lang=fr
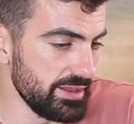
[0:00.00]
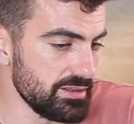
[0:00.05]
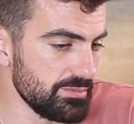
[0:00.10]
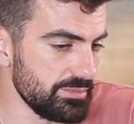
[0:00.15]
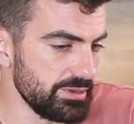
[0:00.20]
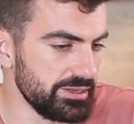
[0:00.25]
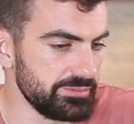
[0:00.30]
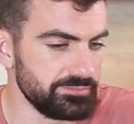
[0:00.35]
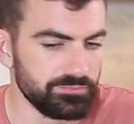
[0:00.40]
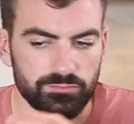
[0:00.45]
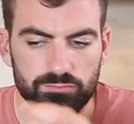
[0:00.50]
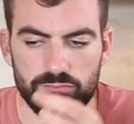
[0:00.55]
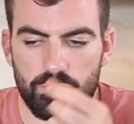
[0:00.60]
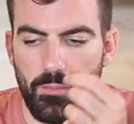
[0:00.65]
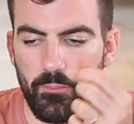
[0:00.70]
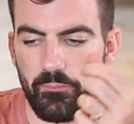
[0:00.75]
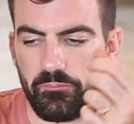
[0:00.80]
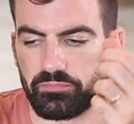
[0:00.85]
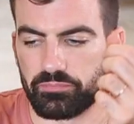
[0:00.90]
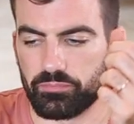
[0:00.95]
aide, mais.
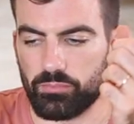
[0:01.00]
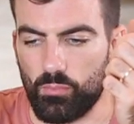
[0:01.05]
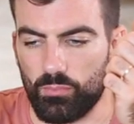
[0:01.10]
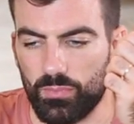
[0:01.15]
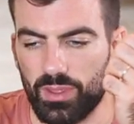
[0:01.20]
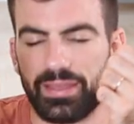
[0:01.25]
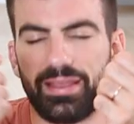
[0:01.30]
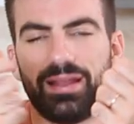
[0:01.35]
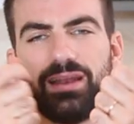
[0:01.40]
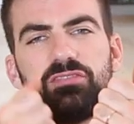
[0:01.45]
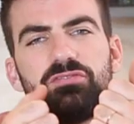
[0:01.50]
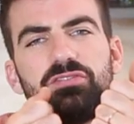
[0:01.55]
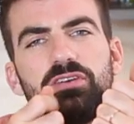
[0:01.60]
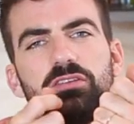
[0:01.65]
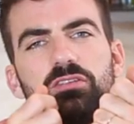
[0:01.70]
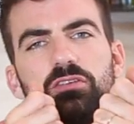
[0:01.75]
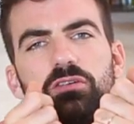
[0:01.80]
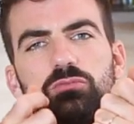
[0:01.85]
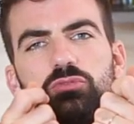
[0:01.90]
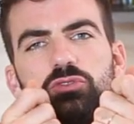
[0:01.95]
Et à la fin,
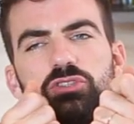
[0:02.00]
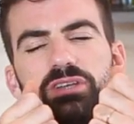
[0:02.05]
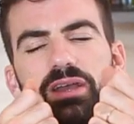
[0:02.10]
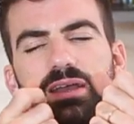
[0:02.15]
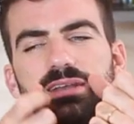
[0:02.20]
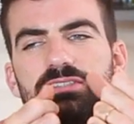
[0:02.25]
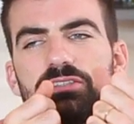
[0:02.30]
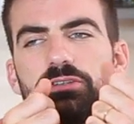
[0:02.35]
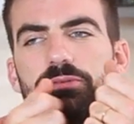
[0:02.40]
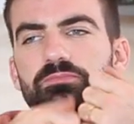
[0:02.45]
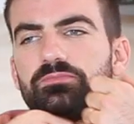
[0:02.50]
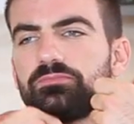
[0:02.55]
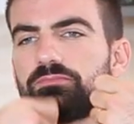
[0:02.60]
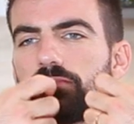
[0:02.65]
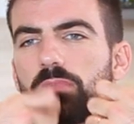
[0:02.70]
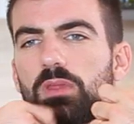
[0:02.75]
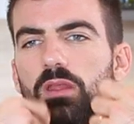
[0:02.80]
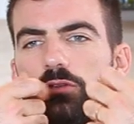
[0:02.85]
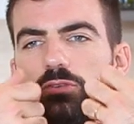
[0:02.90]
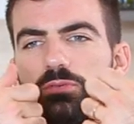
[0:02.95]
en bouche, il reste
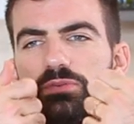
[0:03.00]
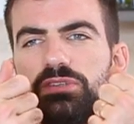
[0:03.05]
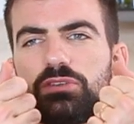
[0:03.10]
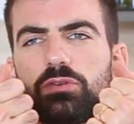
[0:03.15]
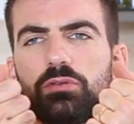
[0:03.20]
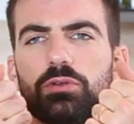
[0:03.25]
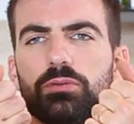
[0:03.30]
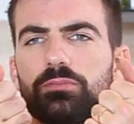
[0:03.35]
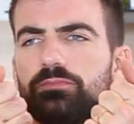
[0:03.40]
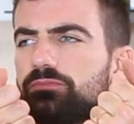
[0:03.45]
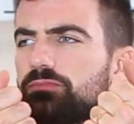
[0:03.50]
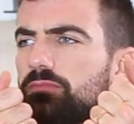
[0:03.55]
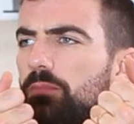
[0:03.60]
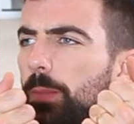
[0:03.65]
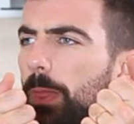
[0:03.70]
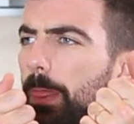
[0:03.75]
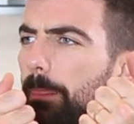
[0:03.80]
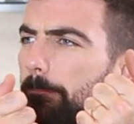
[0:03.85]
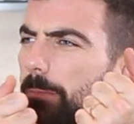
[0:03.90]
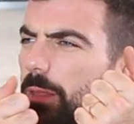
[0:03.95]
ce petit truc.
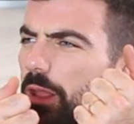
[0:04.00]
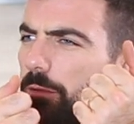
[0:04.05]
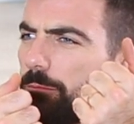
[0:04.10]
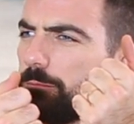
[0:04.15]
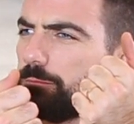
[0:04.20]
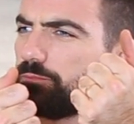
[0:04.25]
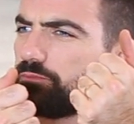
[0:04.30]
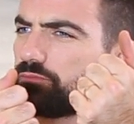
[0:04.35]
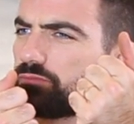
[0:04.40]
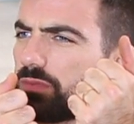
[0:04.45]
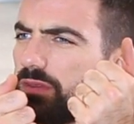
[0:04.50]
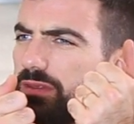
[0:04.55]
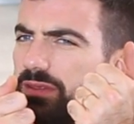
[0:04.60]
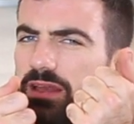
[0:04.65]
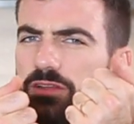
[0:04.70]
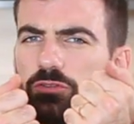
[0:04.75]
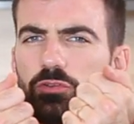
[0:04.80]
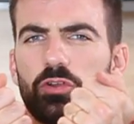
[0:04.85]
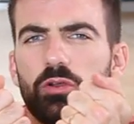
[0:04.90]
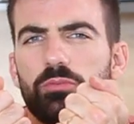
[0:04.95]
Hmm,
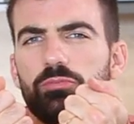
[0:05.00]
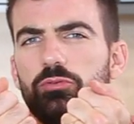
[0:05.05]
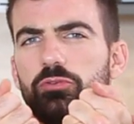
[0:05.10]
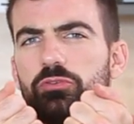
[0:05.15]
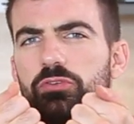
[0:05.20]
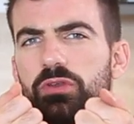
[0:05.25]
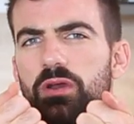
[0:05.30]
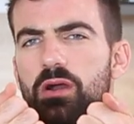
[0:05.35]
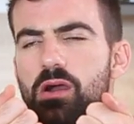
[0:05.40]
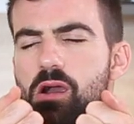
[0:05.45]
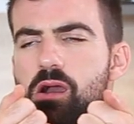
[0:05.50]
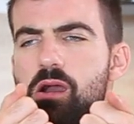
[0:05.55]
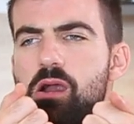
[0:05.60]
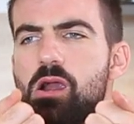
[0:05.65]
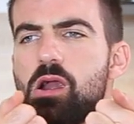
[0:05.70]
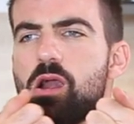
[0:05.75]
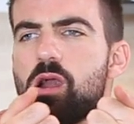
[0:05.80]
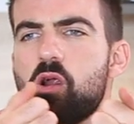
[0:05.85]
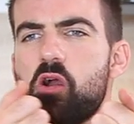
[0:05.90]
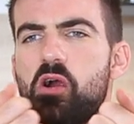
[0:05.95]
il y a un truc en plus.
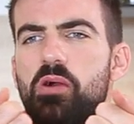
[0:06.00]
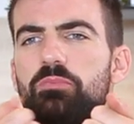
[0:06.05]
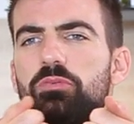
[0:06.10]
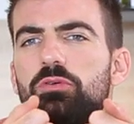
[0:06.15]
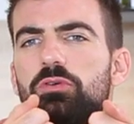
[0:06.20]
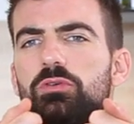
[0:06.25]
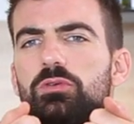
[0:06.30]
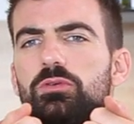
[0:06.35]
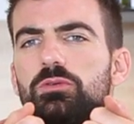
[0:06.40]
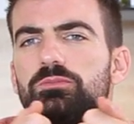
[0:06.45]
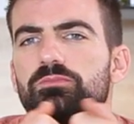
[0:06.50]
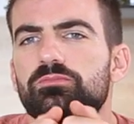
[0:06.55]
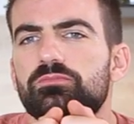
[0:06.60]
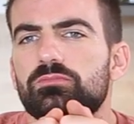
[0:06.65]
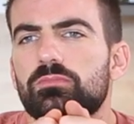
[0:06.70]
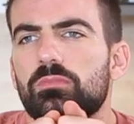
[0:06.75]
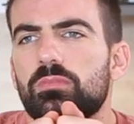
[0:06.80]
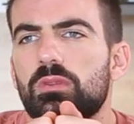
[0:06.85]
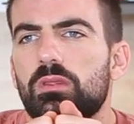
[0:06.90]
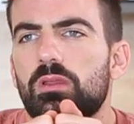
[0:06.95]
Un peu
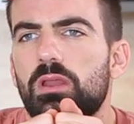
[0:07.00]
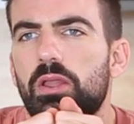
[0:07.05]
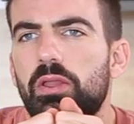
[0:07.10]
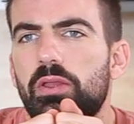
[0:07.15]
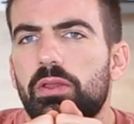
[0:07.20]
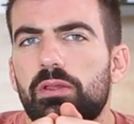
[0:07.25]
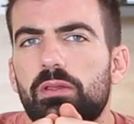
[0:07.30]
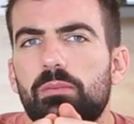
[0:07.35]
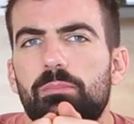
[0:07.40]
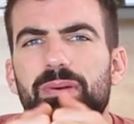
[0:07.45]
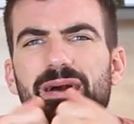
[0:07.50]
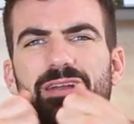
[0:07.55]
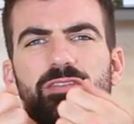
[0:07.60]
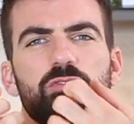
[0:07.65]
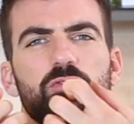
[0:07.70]
pas